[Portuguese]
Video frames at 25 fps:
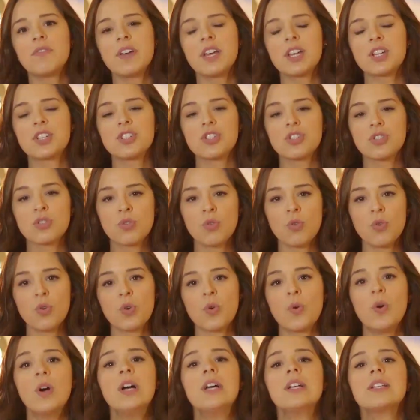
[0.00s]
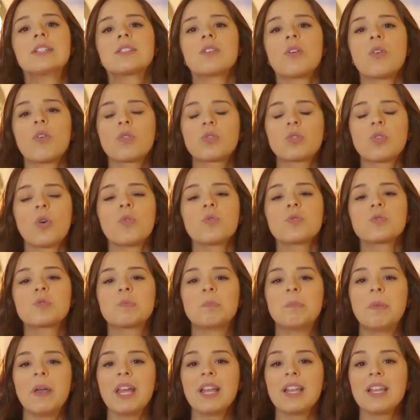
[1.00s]
verde escuro. São tons
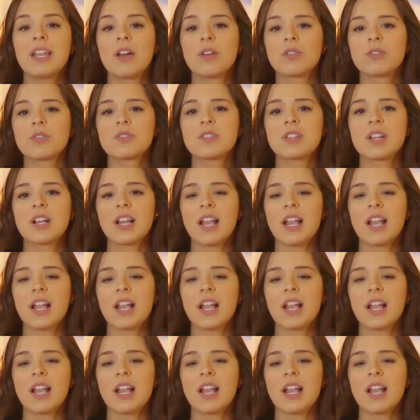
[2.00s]
bem neutros e